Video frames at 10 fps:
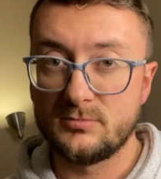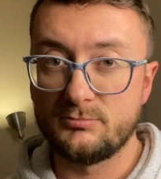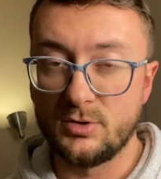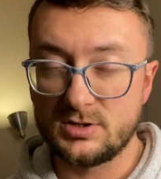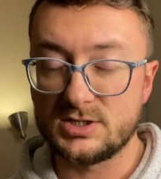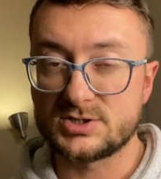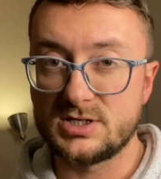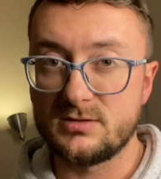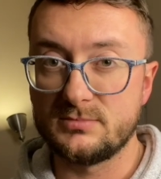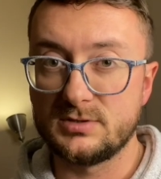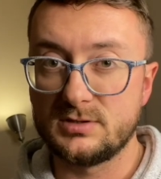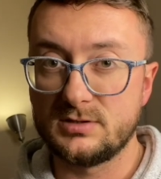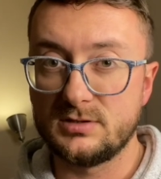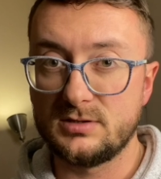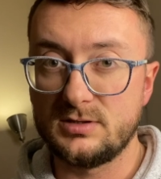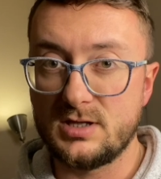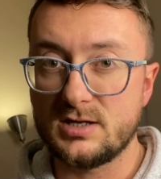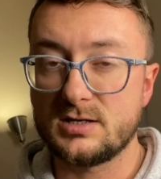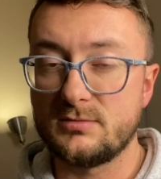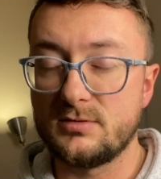Pokaż nam,
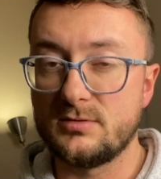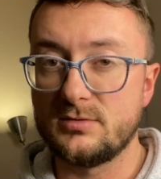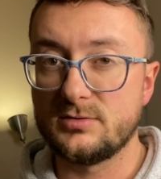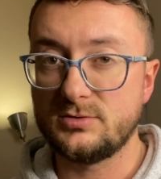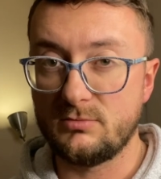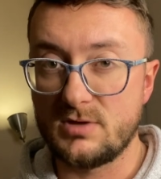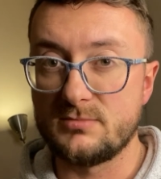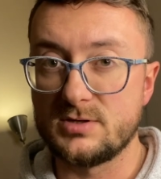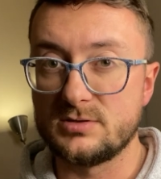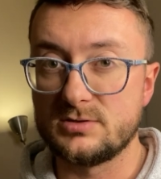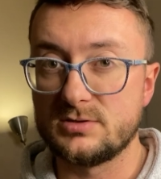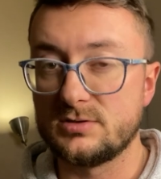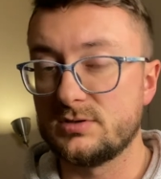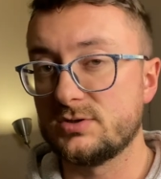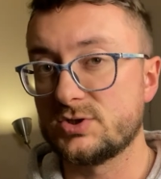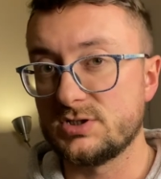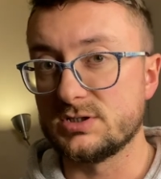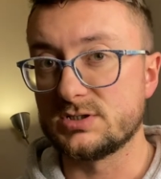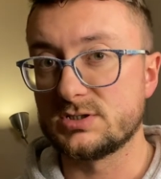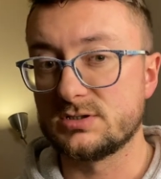jak to mamy
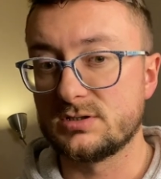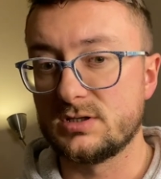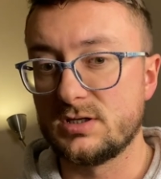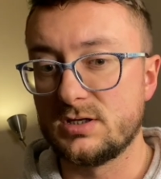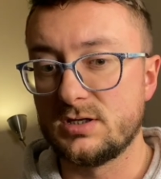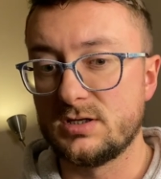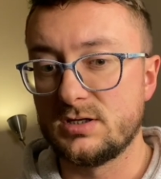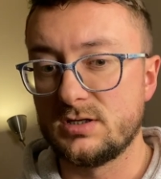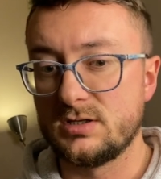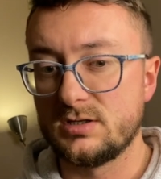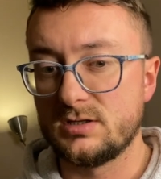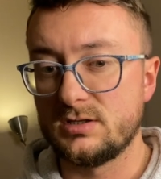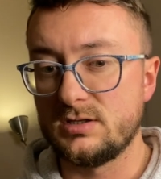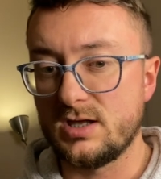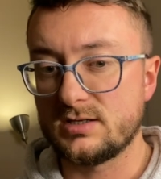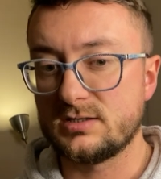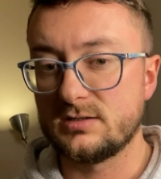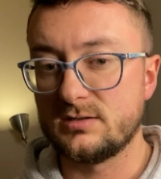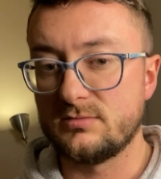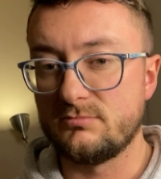czynić,
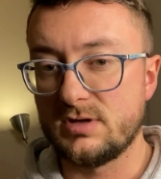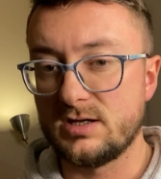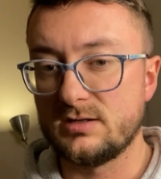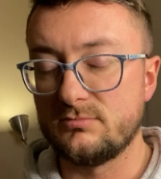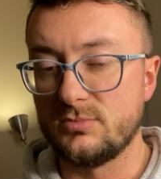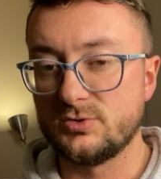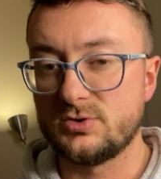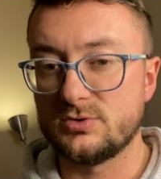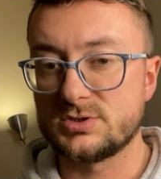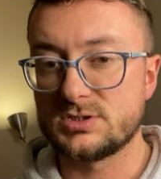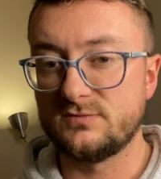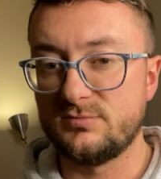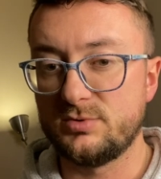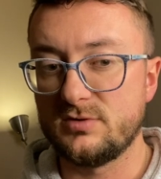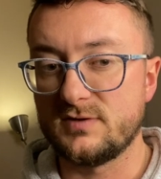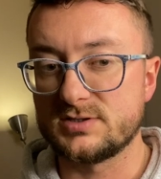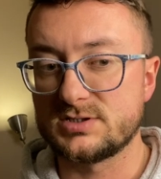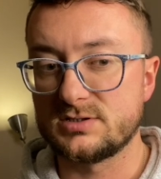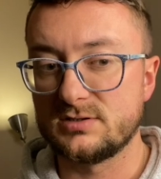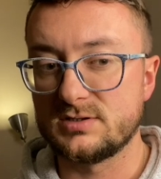jak ma mądrość
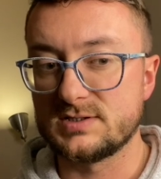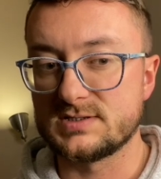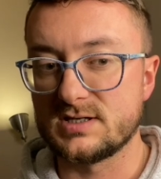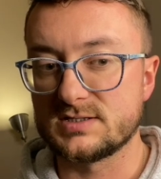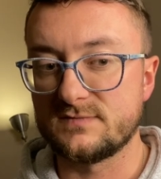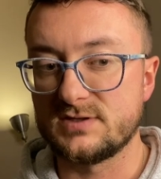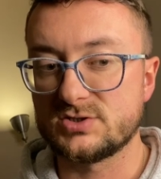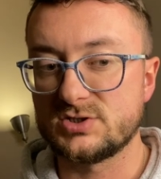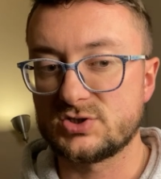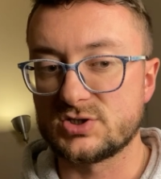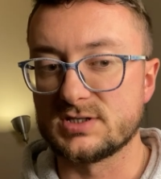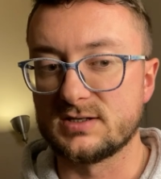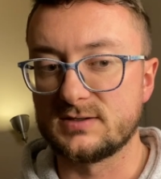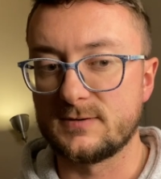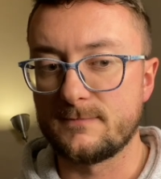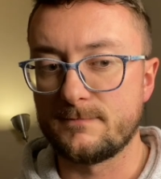wypływać z nas w naszych czynach.